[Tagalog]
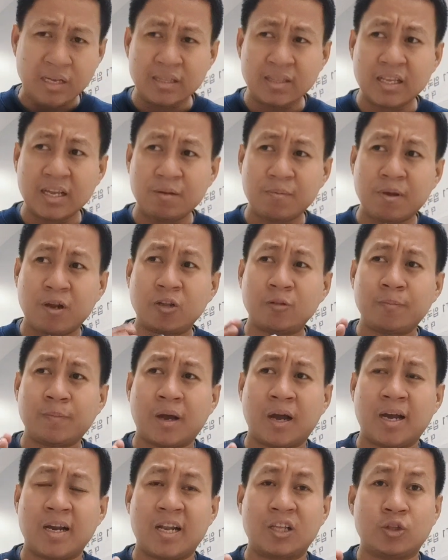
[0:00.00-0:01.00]
Then meron
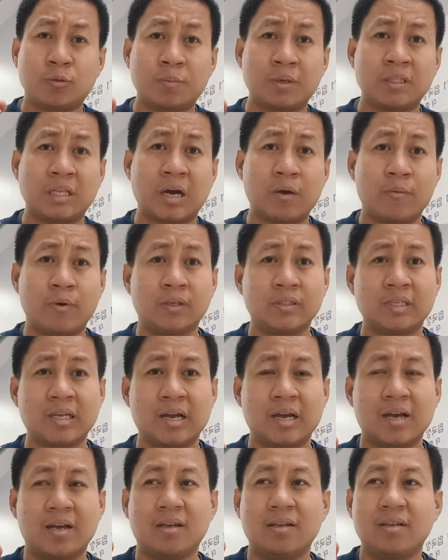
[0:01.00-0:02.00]
pa nga na tumatawag
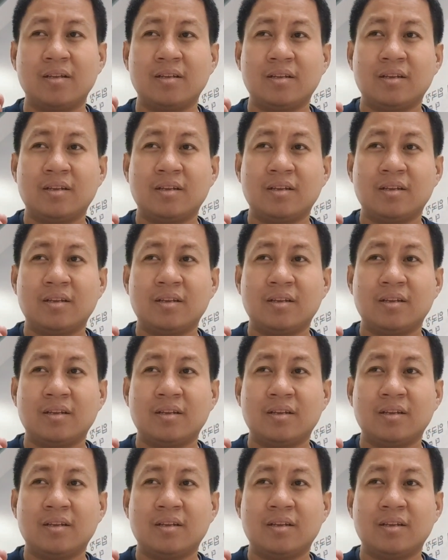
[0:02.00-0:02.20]
sa